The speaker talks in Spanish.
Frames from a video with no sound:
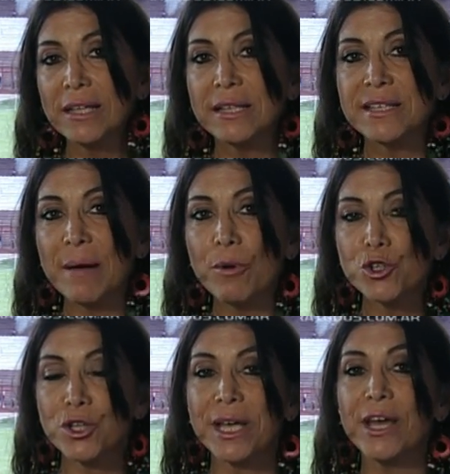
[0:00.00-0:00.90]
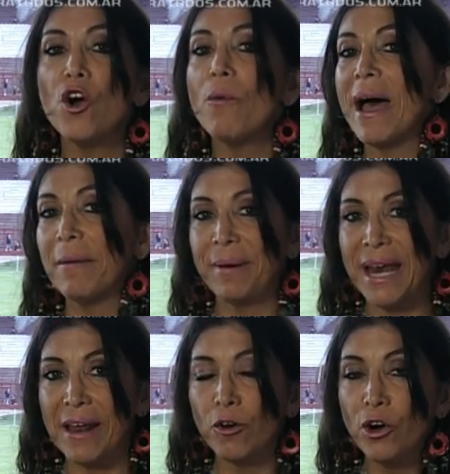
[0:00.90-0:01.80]
decíamos qué nos va a
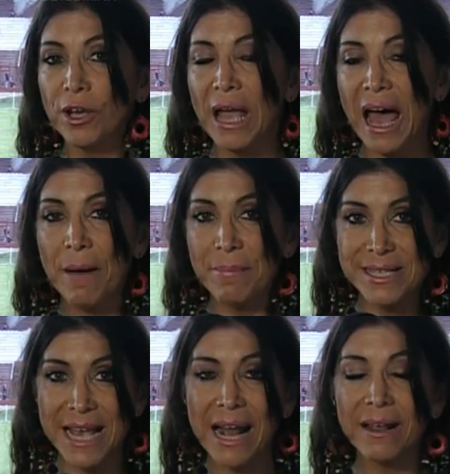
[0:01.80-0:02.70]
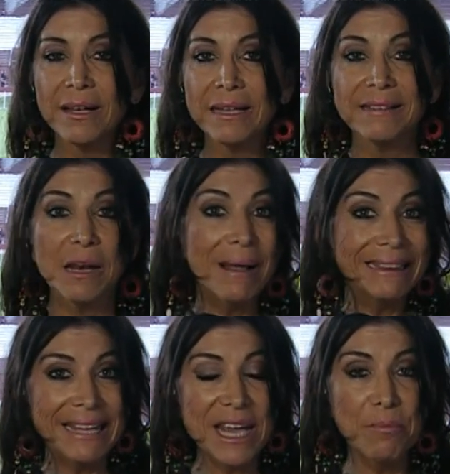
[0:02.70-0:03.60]
esperar hoy a pesar del mal
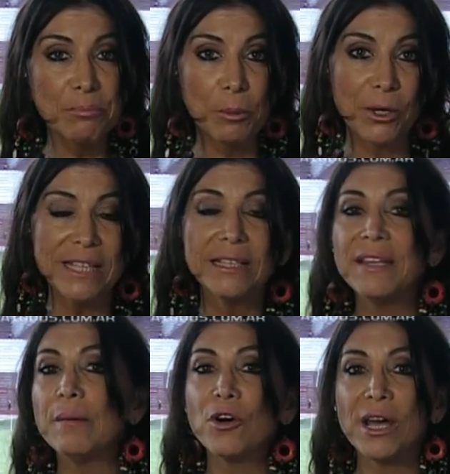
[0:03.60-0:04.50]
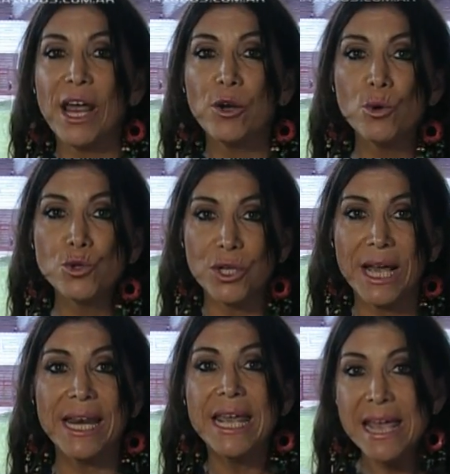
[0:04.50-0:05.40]
tiempo, porque entendíamos que Lanús
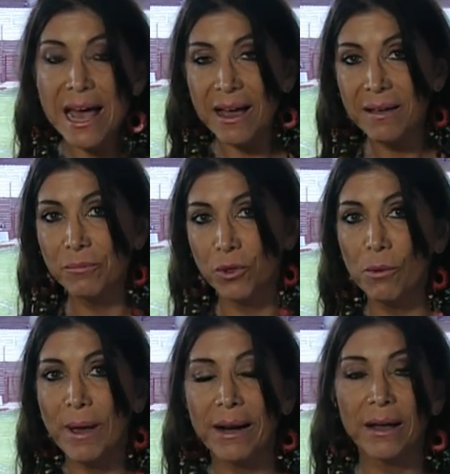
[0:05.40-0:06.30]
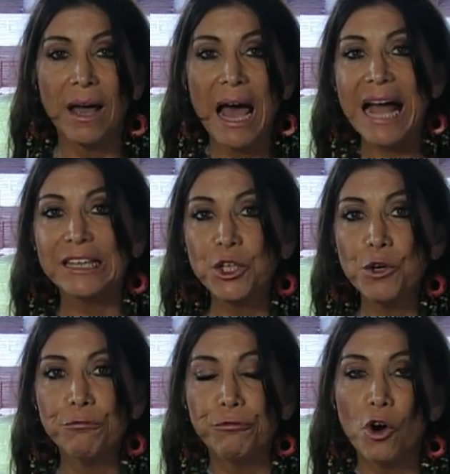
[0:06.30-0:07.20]
quería volver al
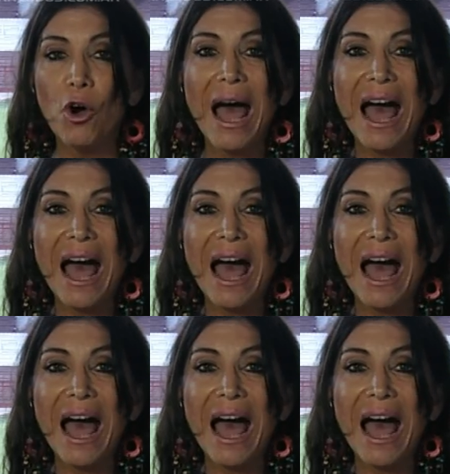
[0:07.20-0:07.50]
triunfo,